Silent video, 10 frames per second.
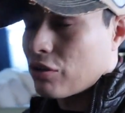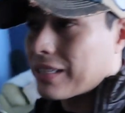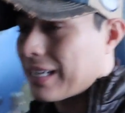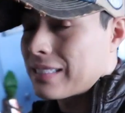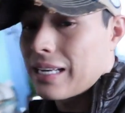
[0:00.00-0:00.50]
son
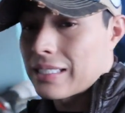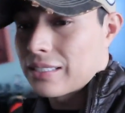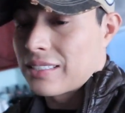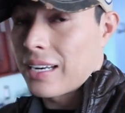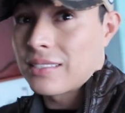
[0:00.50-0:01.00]
las casi
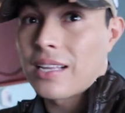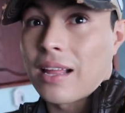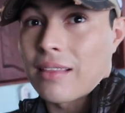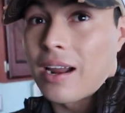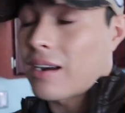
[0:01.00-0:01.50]
las 3 de
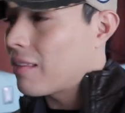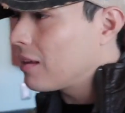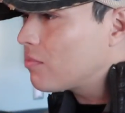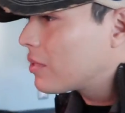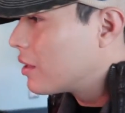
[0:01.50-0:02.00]
la
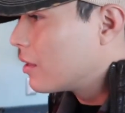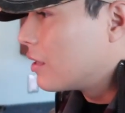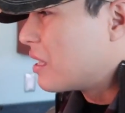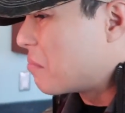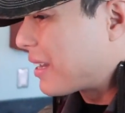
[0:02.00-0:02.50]
tarde.
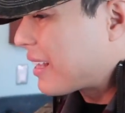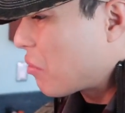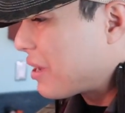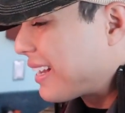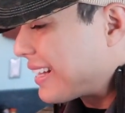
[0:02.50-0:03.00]
Me he
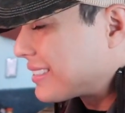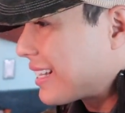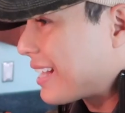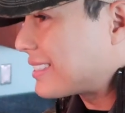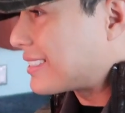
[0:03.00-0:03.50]
quedado en
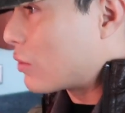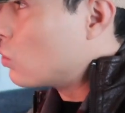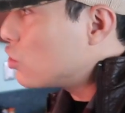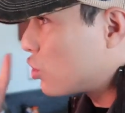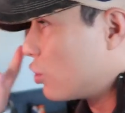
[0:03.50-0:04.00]
casa,
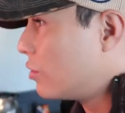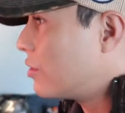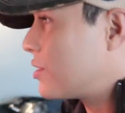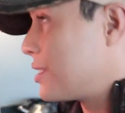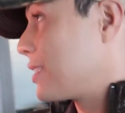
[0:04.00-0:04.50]
según
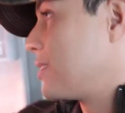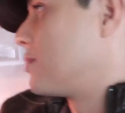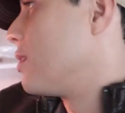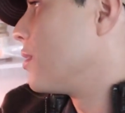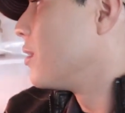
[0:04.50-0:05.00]
yo, chequen
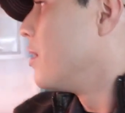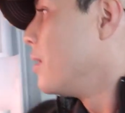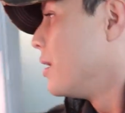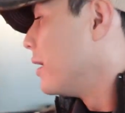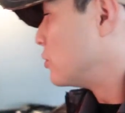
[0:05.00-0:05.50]
usted.
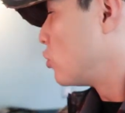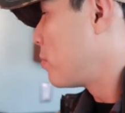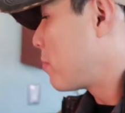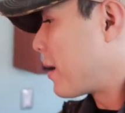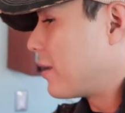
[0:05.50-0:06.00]
Estoy
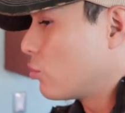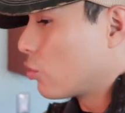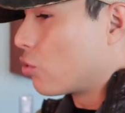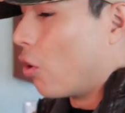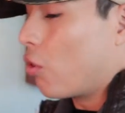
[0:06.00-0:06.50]

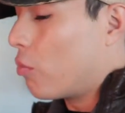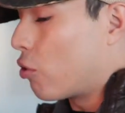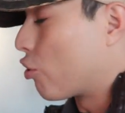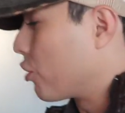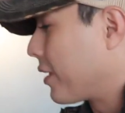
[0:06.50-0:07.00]
preparando todo
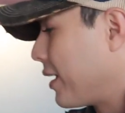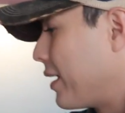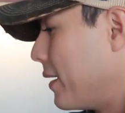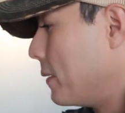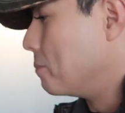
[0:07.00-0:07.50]

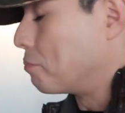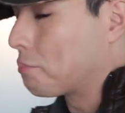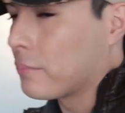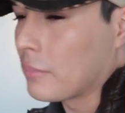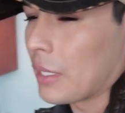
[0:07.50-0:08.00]
porque em,
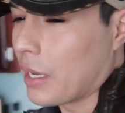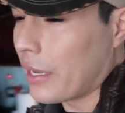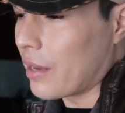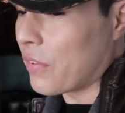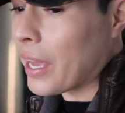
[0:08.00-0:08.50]

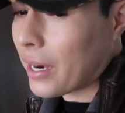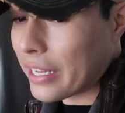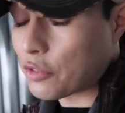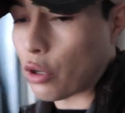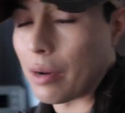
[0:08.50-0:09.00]
el
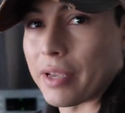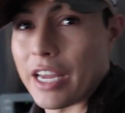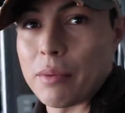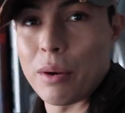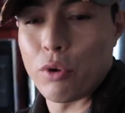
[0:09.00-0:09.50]
viernes por la
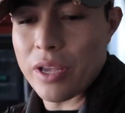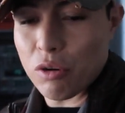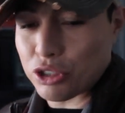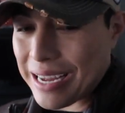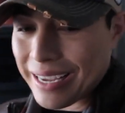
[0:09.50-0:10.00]
mañana me voy a
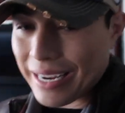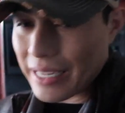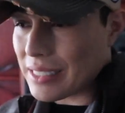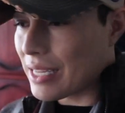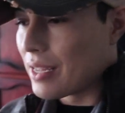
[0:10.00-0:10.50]
Los
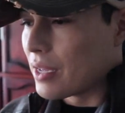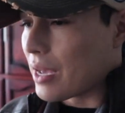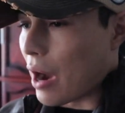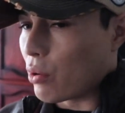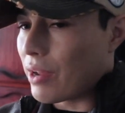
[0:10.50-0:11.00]
Ángeles
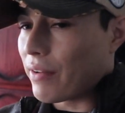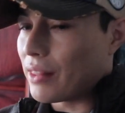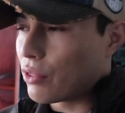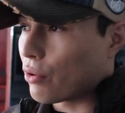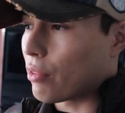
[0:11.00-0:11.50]
a un
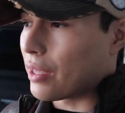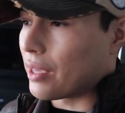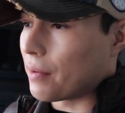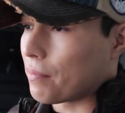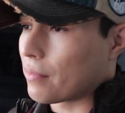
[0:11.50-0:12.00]
evento
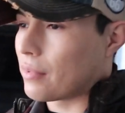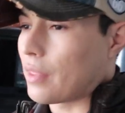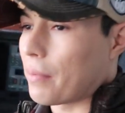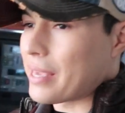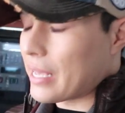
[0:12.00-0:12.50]
de,
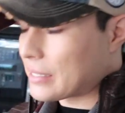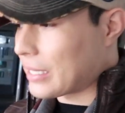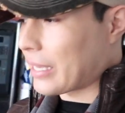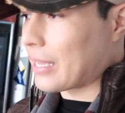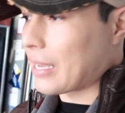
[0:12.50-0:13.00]

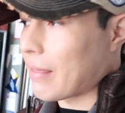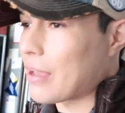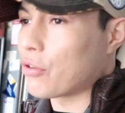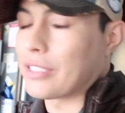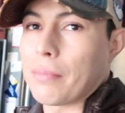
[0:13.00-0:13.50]
belleza que hay cada
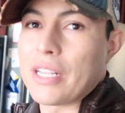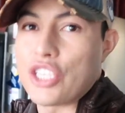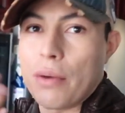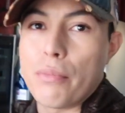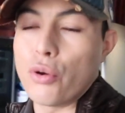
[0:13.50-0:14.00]
año, se llama el
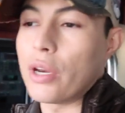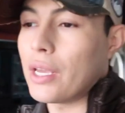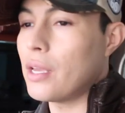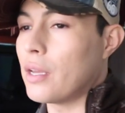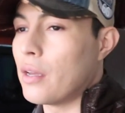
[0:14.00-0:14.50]
Gem Beauty.